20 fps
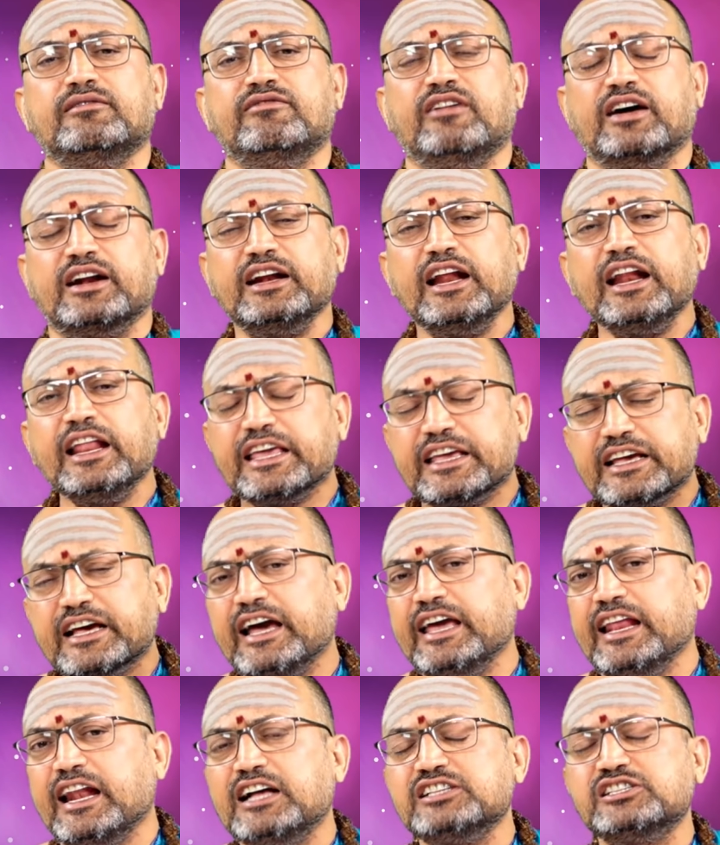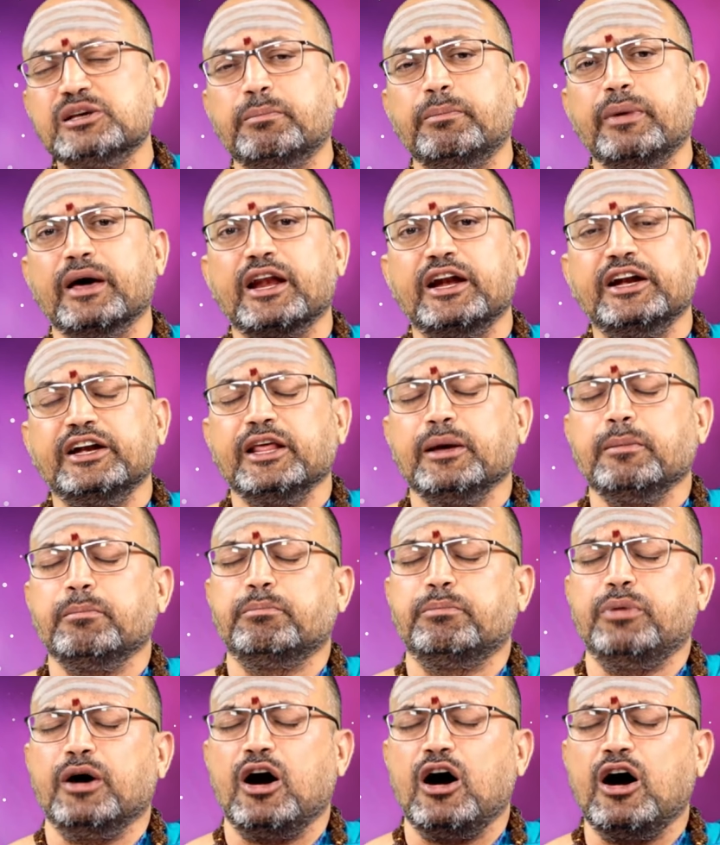వర్ణన ఇంకా ఎలా చెప్పారంటే
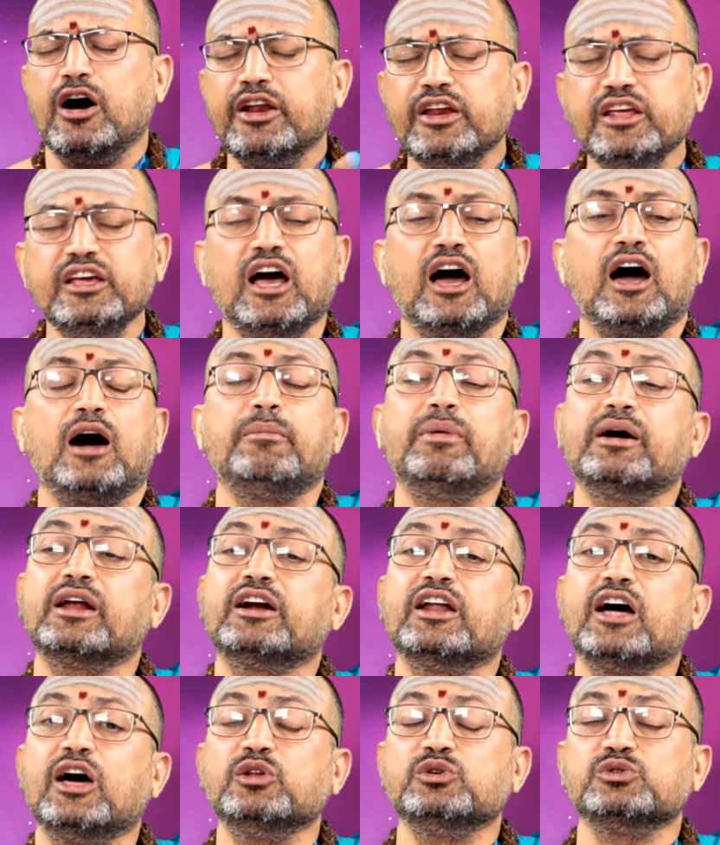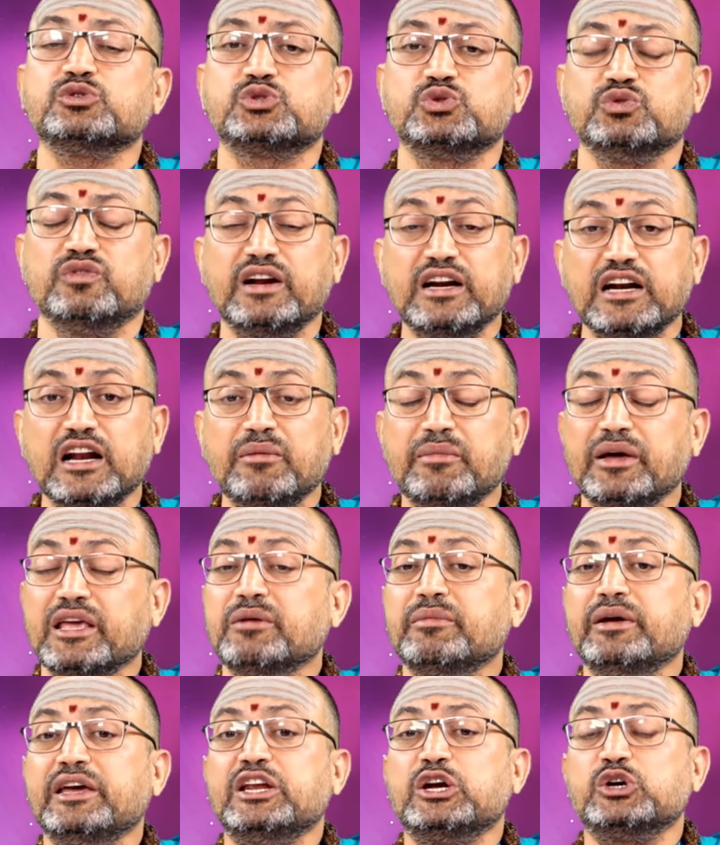భారీ ఆభరణాలు
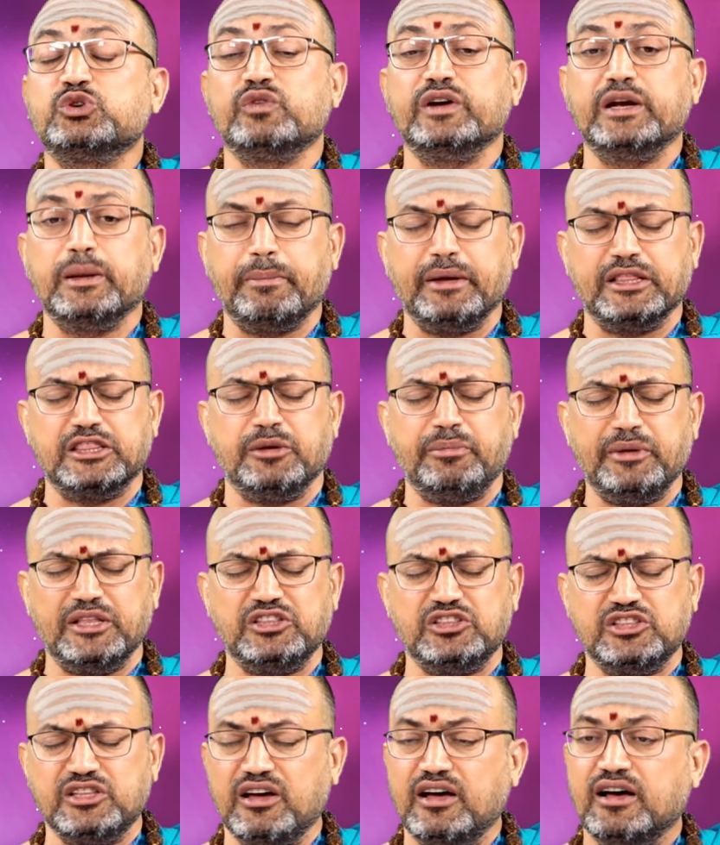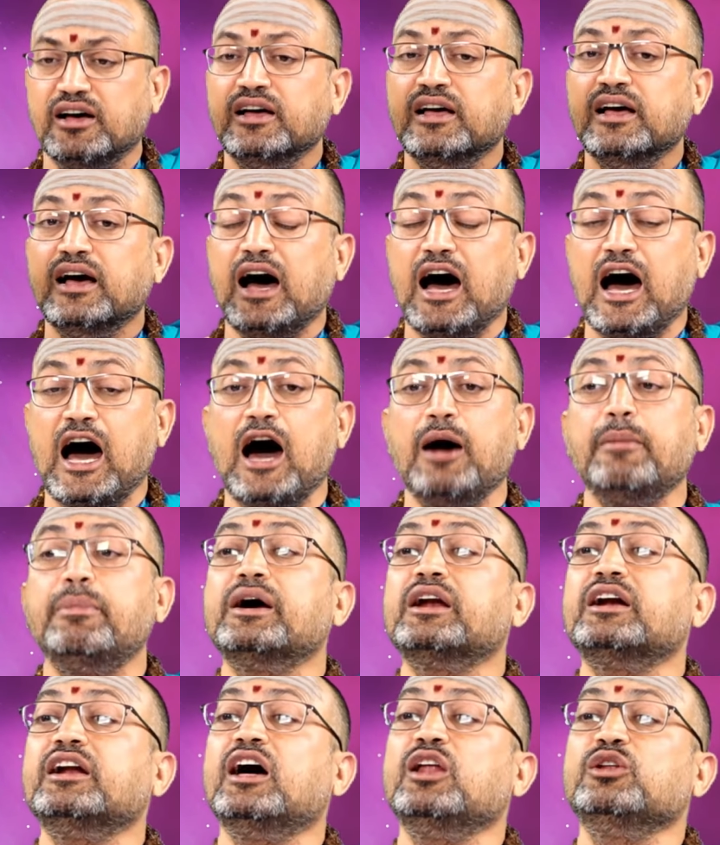సువర్ణమయమైనటువంటి పెద్ద పెద్ద
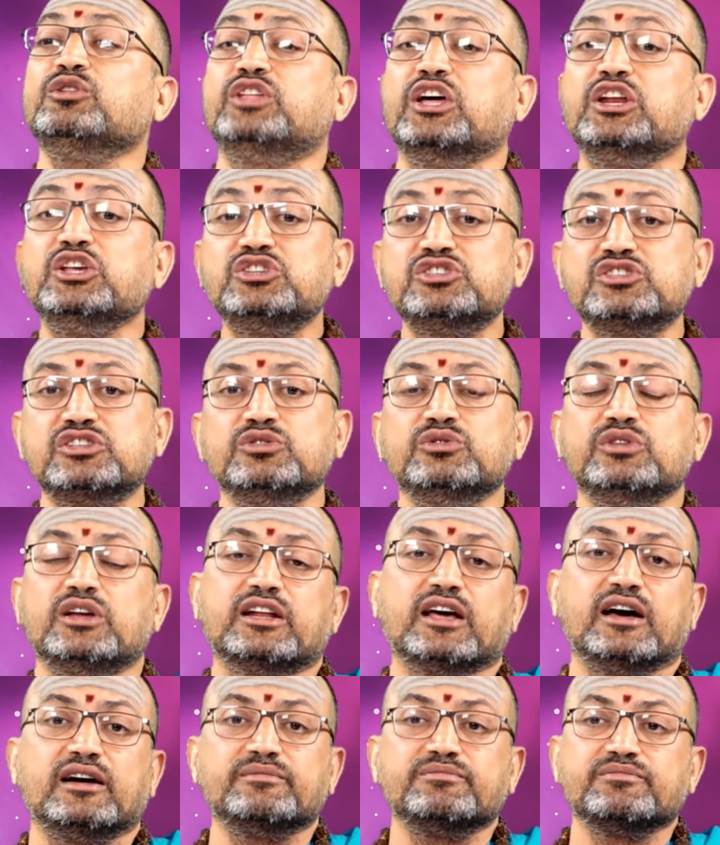ఆభరణాలు ధరిస్తుందట